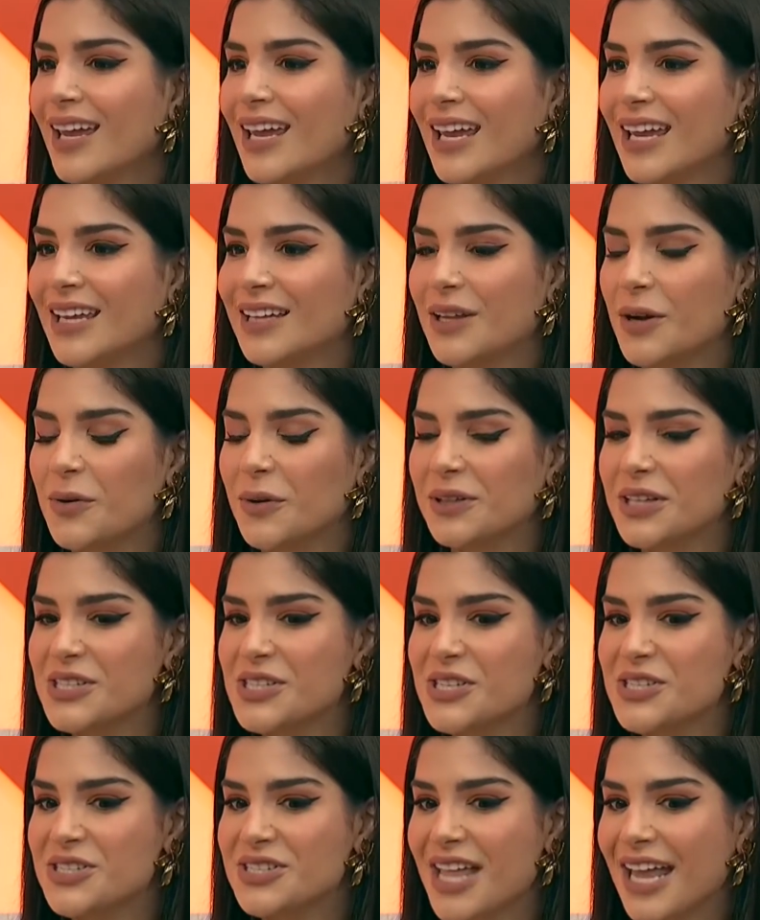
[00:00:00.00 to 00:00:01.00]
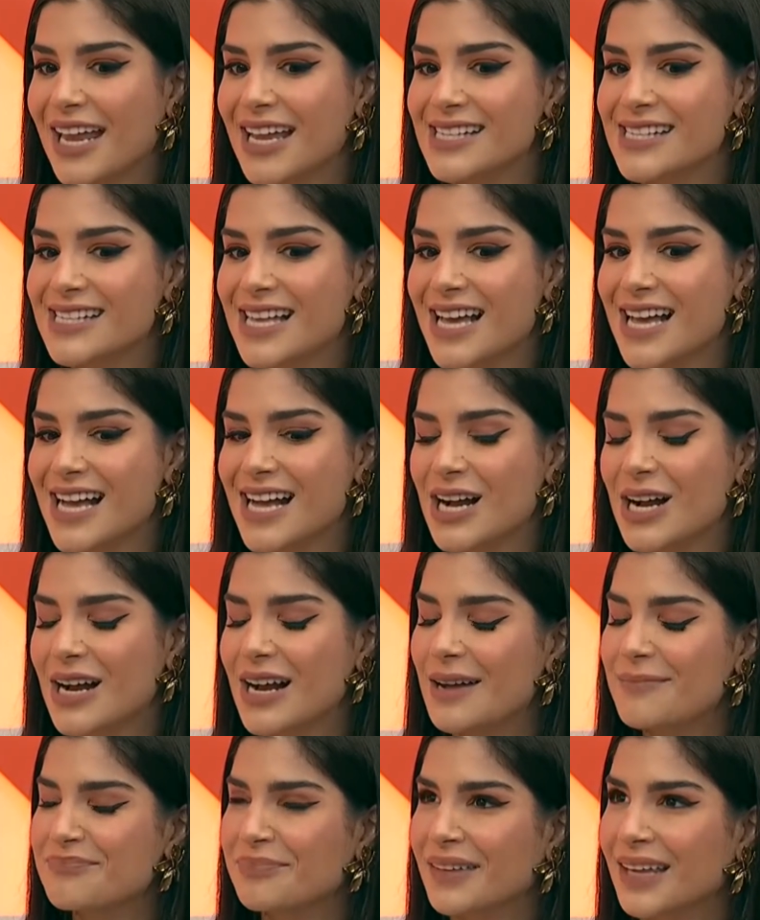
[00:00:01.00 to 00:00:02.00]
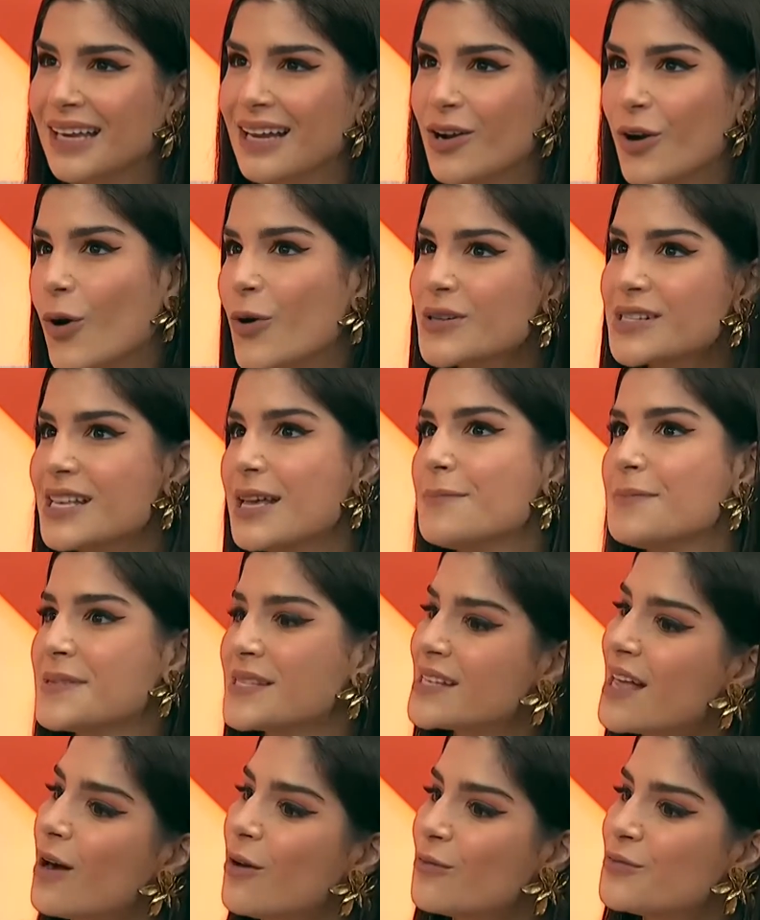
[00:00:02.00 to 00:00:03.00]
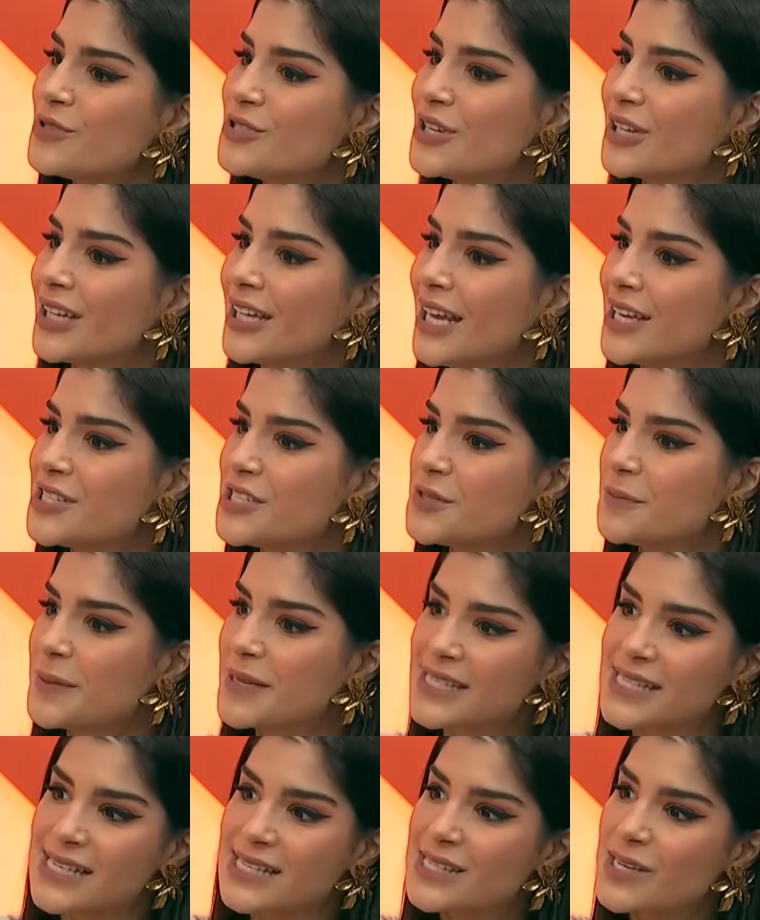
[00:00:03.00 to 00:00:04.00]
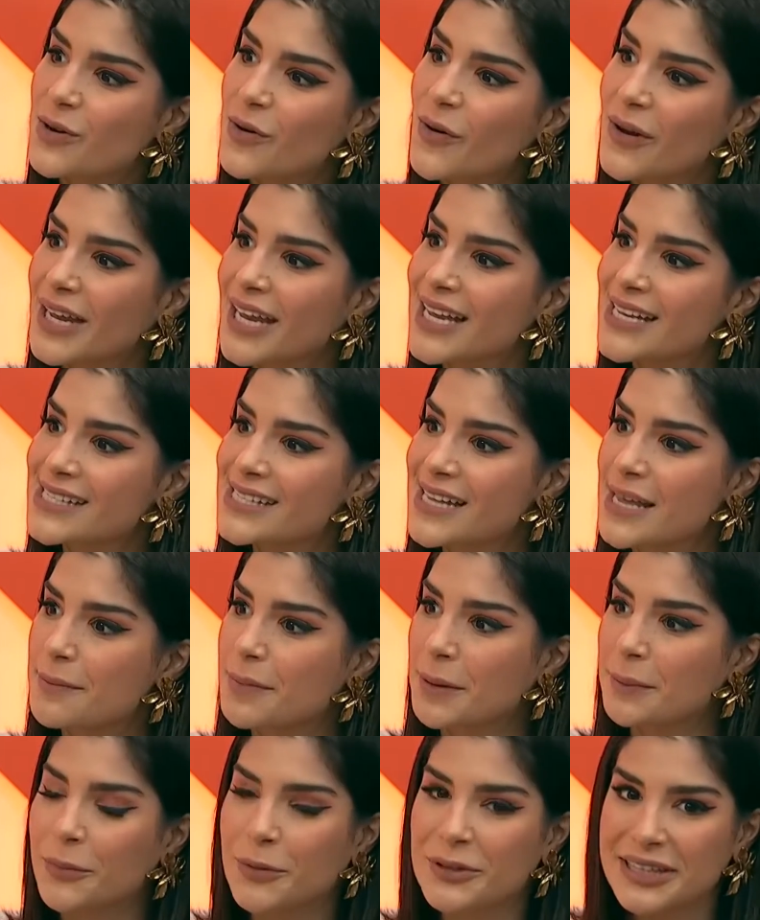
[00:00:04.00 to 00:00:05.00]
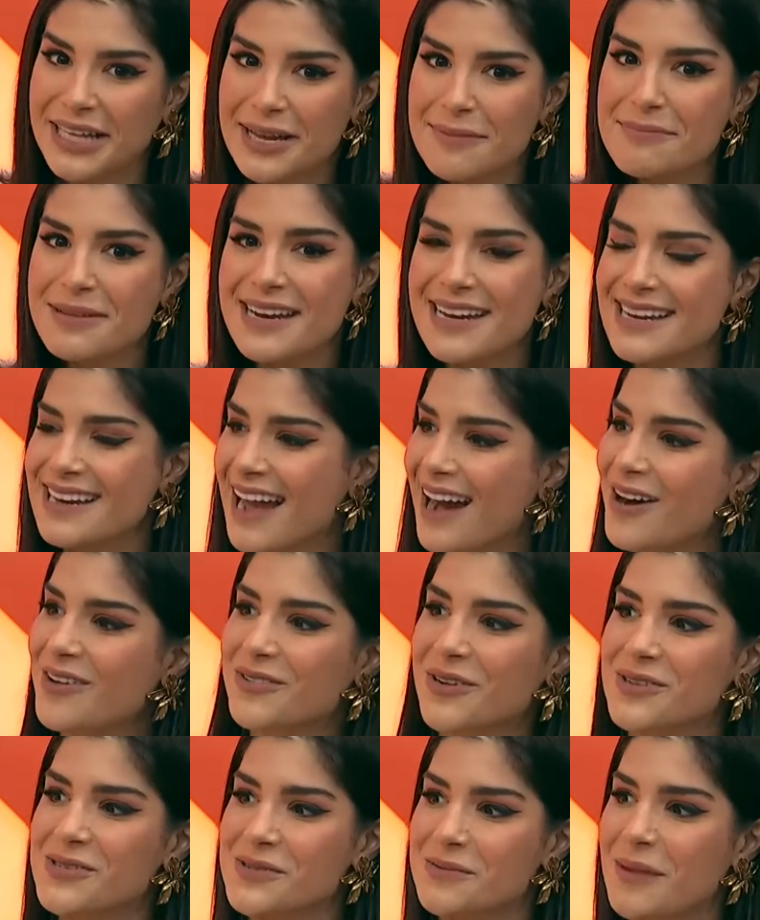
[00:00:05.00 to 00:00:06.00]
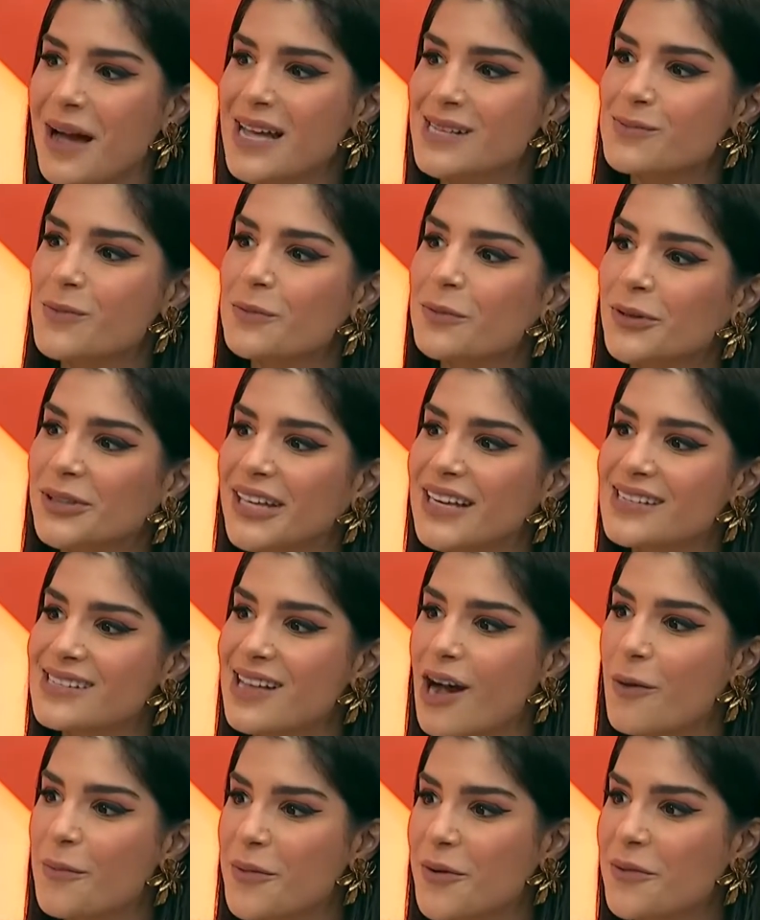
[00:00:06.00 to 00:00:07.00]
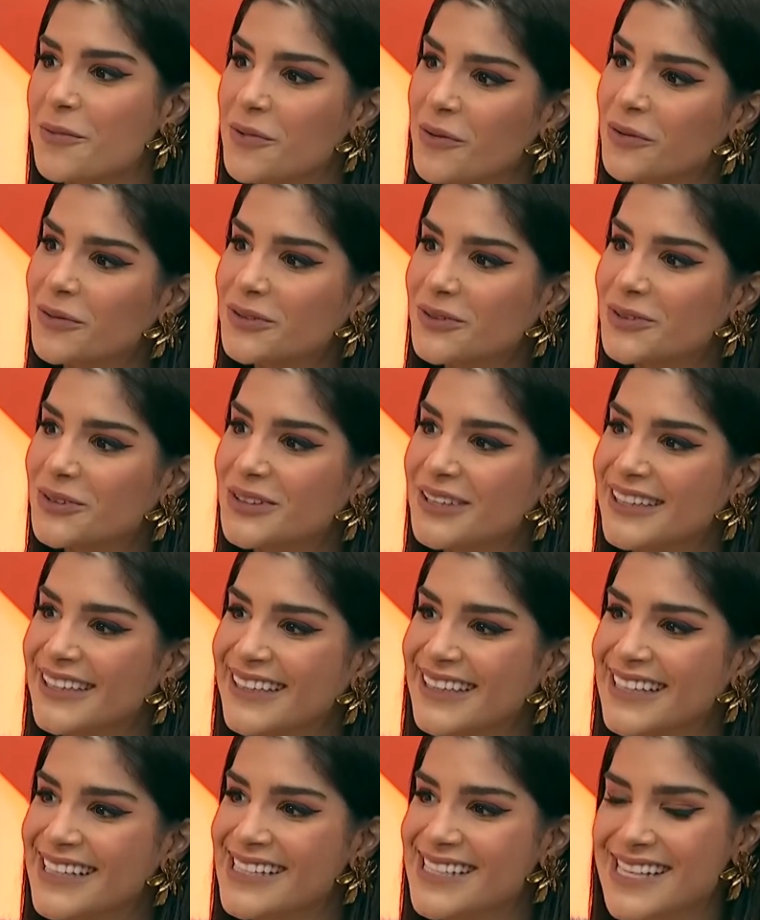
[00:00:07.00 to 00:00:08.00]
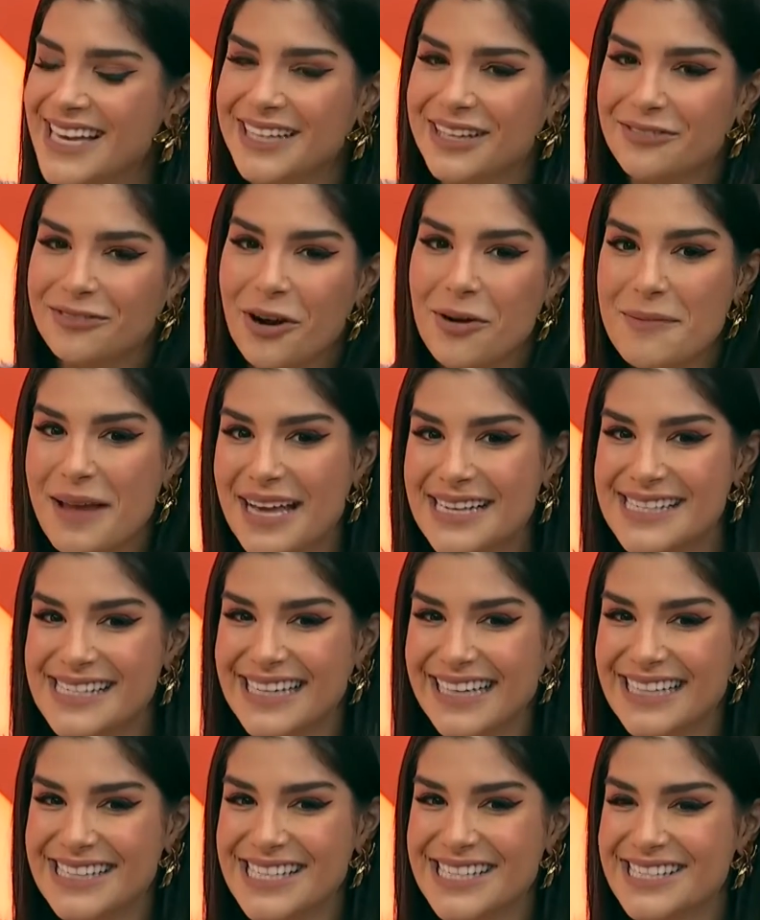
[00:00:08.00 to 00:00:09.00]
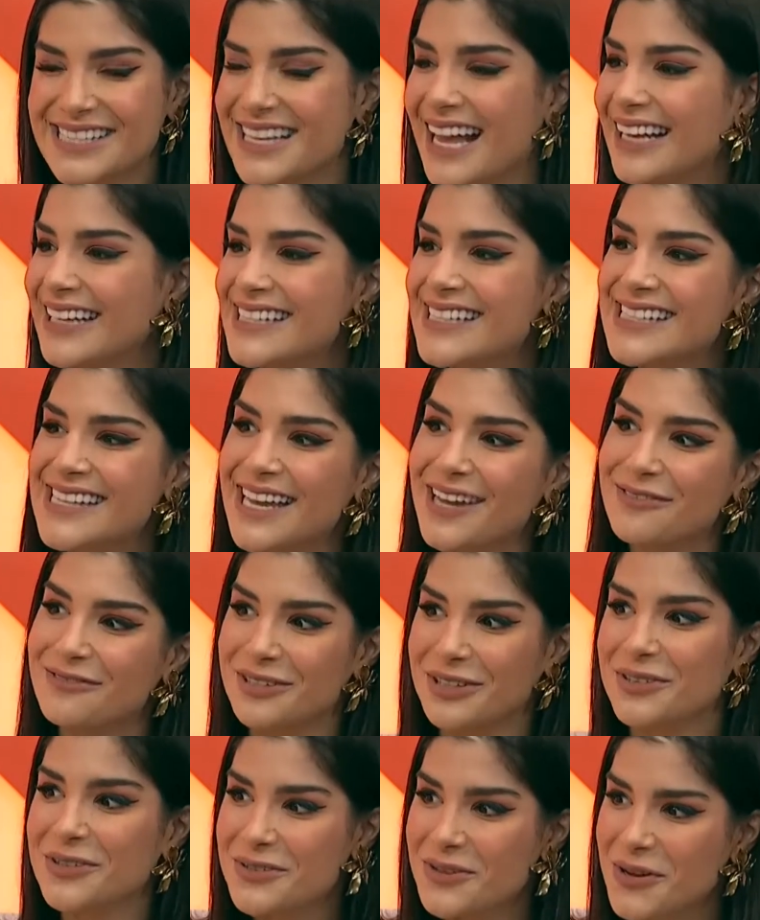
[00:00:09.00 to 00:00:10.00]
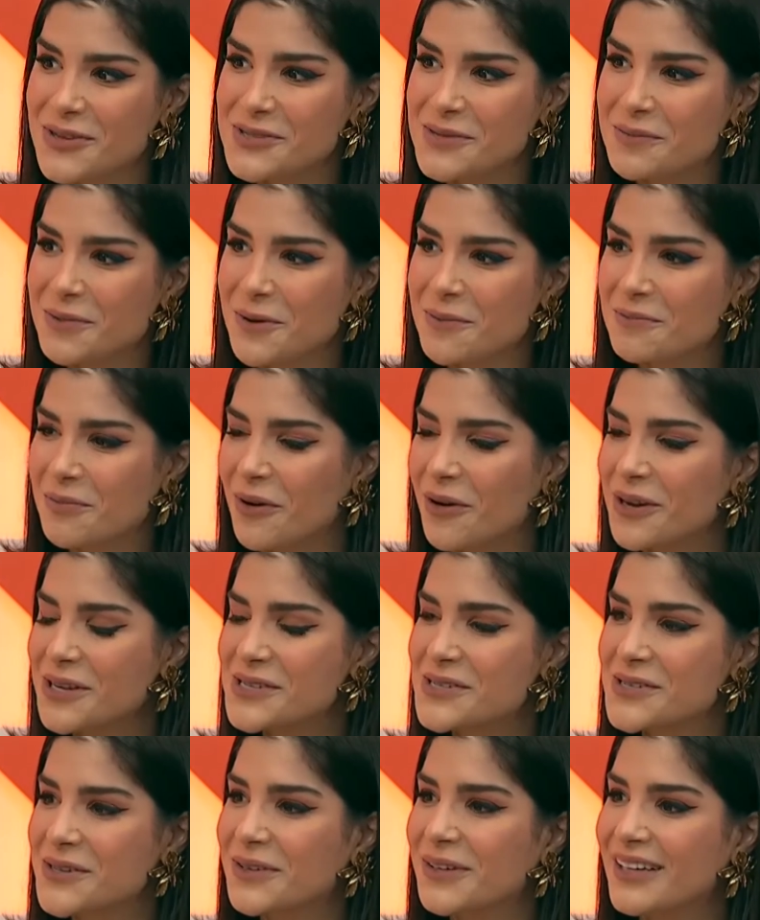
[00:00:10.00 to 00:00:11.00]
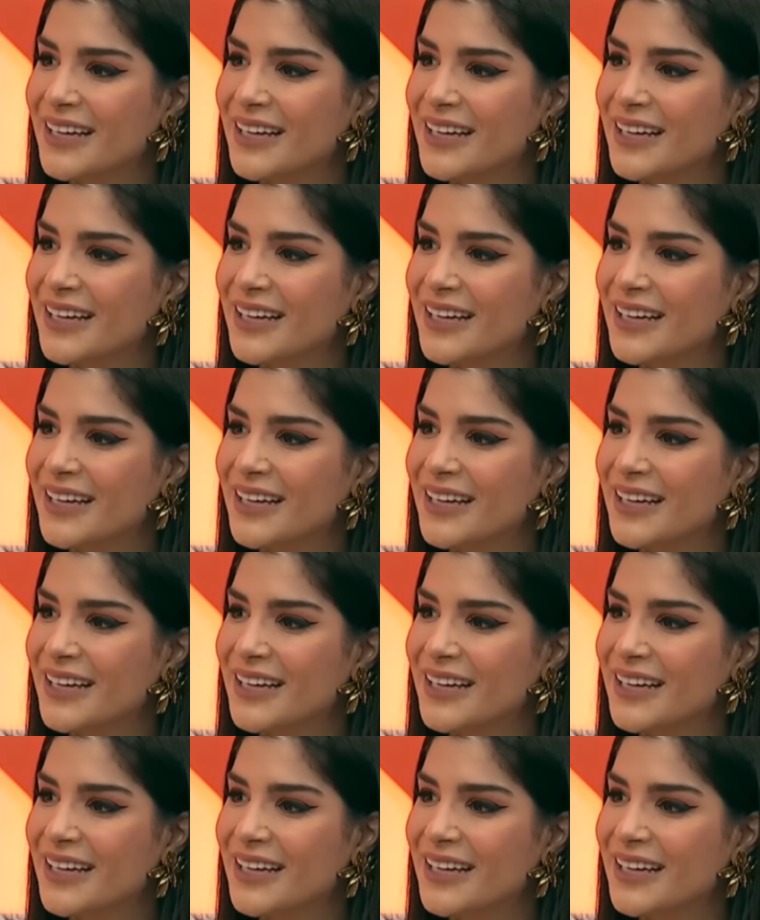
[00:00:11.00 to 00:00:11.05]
Então, quando a gente tem essa concepção de que a gente precisa se conhecer para poder brilhar o nosso máximo potencial para o mundo, que de certa forma é assim que a gente está ali servindo o nosso propósito,